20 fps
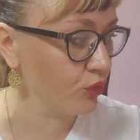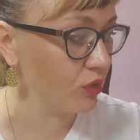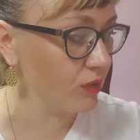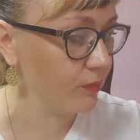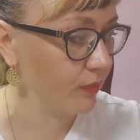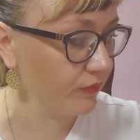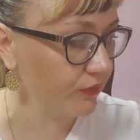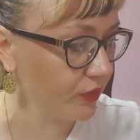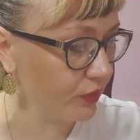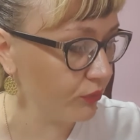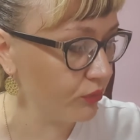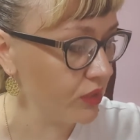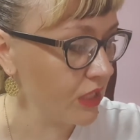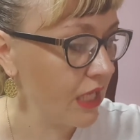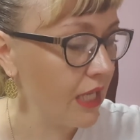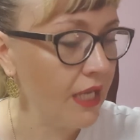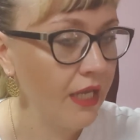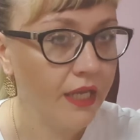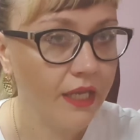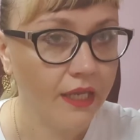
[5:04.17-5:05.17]
раз повторюсь,
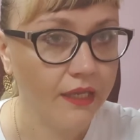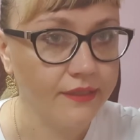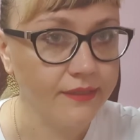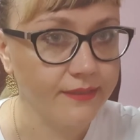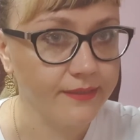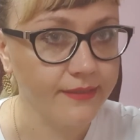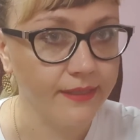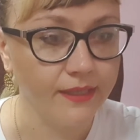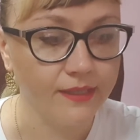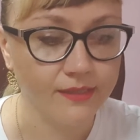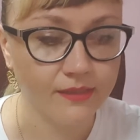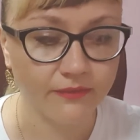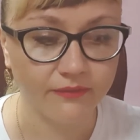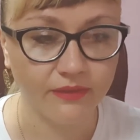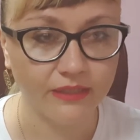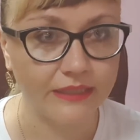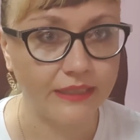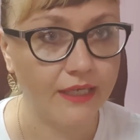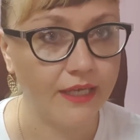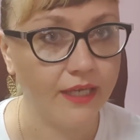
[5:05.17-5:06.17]
этих средств
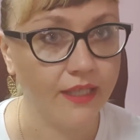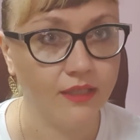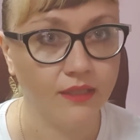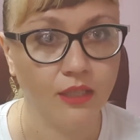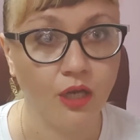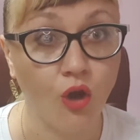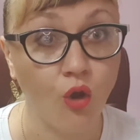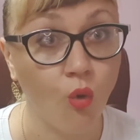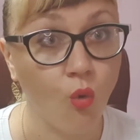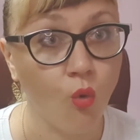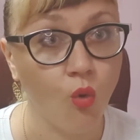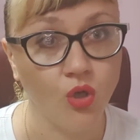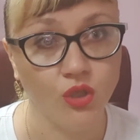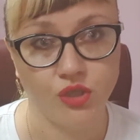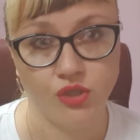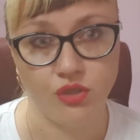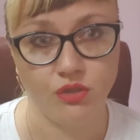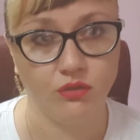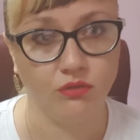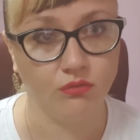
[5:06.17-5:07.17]
хватает на
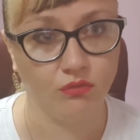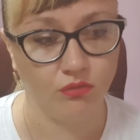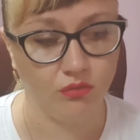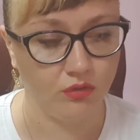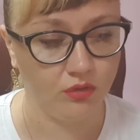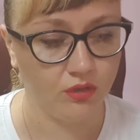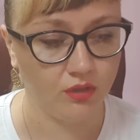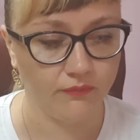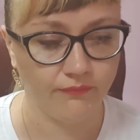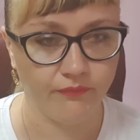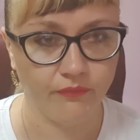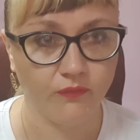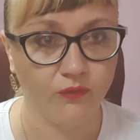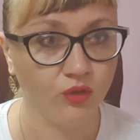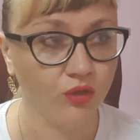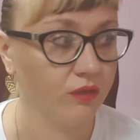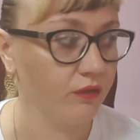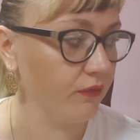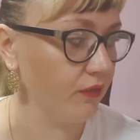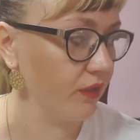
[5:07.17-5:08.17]
очень долго.
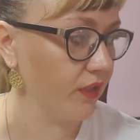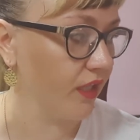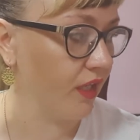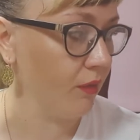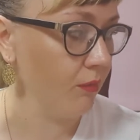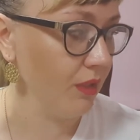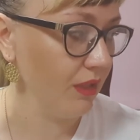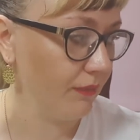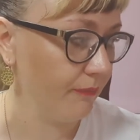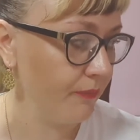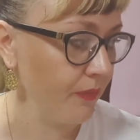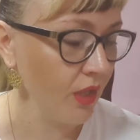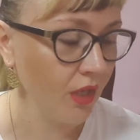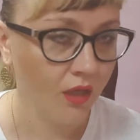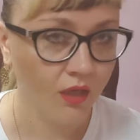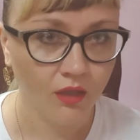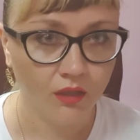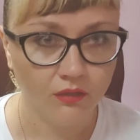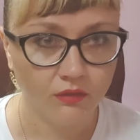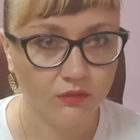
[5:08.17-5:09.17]
Вот этого крема,
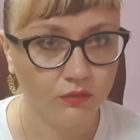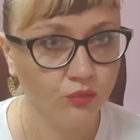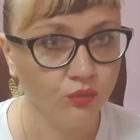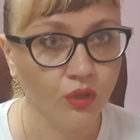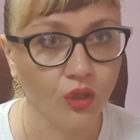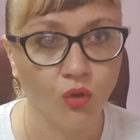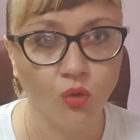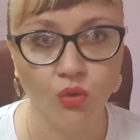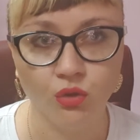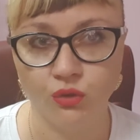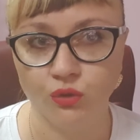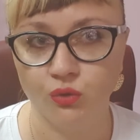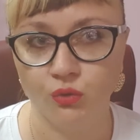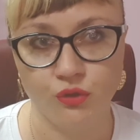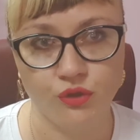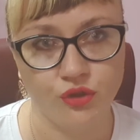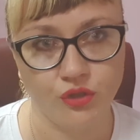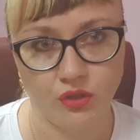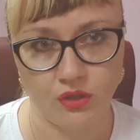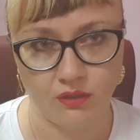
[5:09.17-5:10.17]
ну, на год
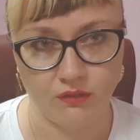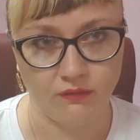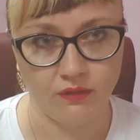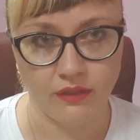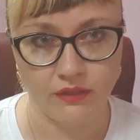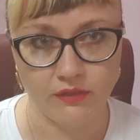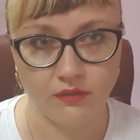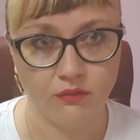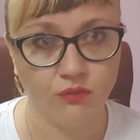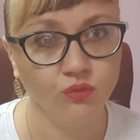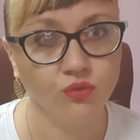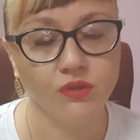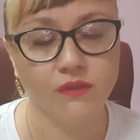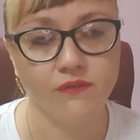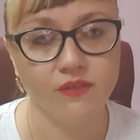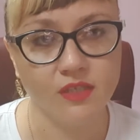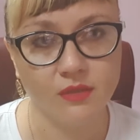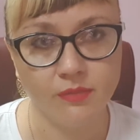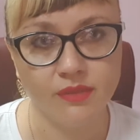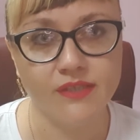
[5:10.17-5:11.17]
точно хватит. Ну, в
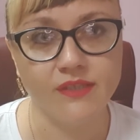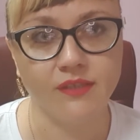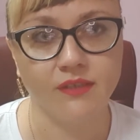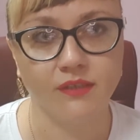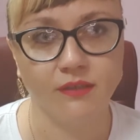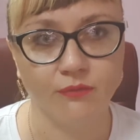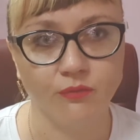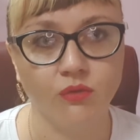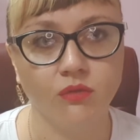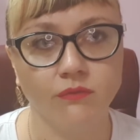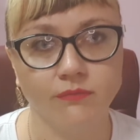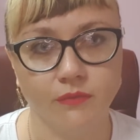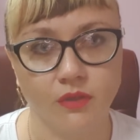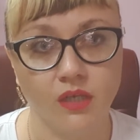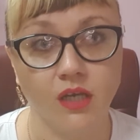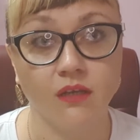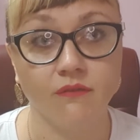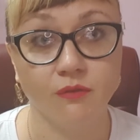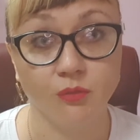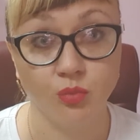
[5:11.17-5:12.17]
зависимости от того,
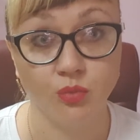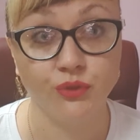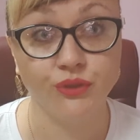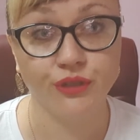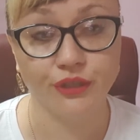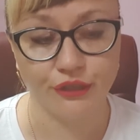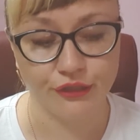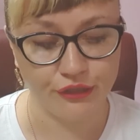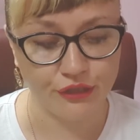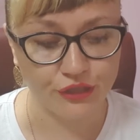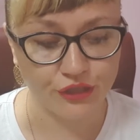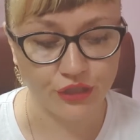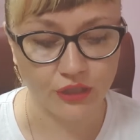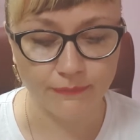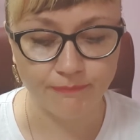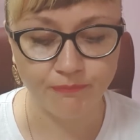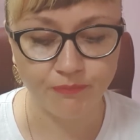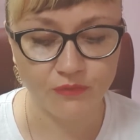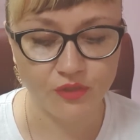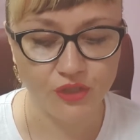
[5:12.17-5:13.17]
как вы будете,
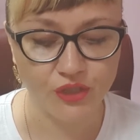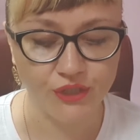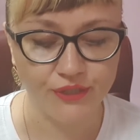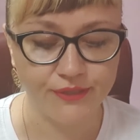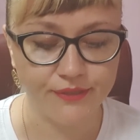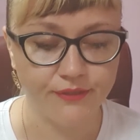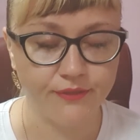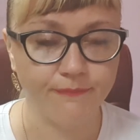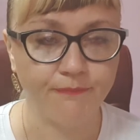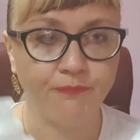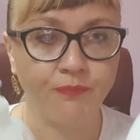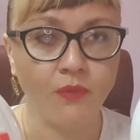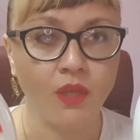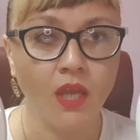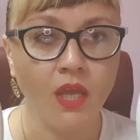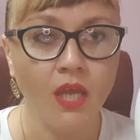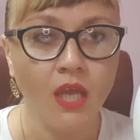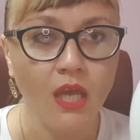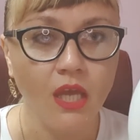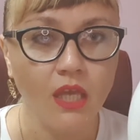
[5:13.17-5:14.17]
конечно, чистить.
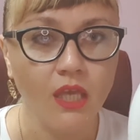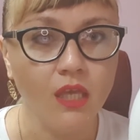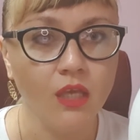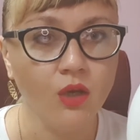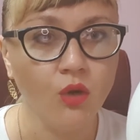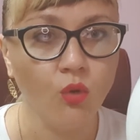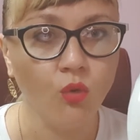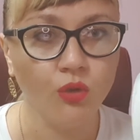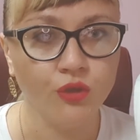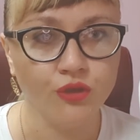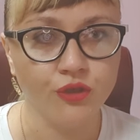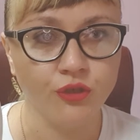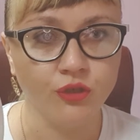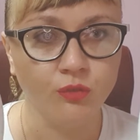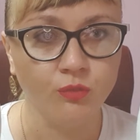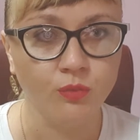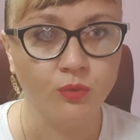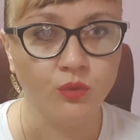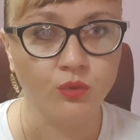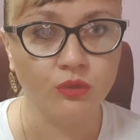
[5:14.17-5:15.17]
И очень
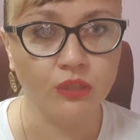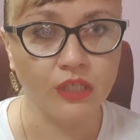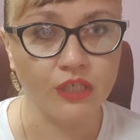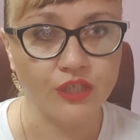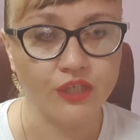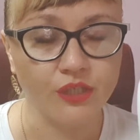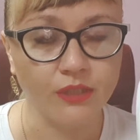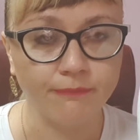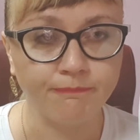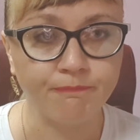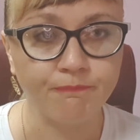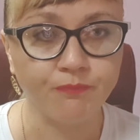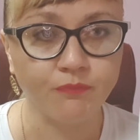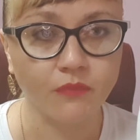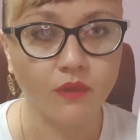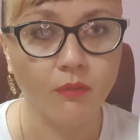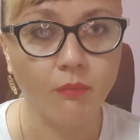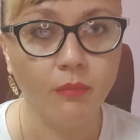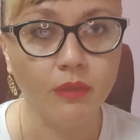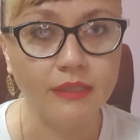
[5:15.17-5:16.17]
люблю наши
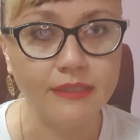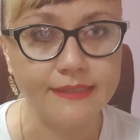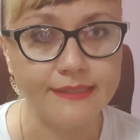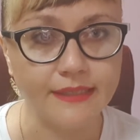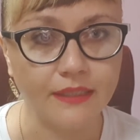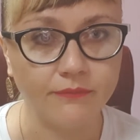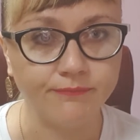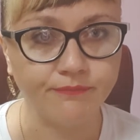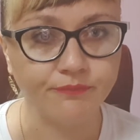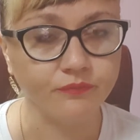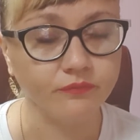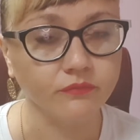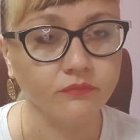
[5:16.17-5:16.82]
мыльца